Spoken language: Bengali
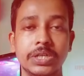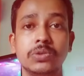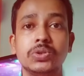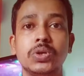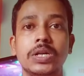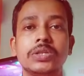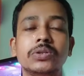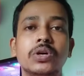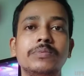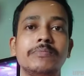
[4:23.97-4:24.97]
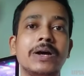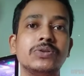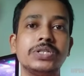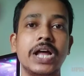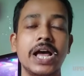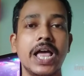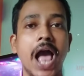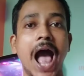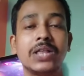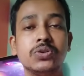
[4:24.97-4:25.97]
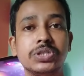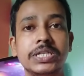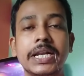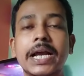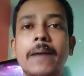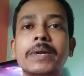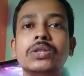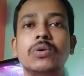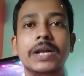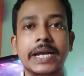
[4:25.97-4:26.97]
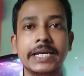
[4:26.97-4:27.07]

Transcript: কিন্তু সনাতন ধর্মের মানুষরা আজও সেটাকে আমরা ধরে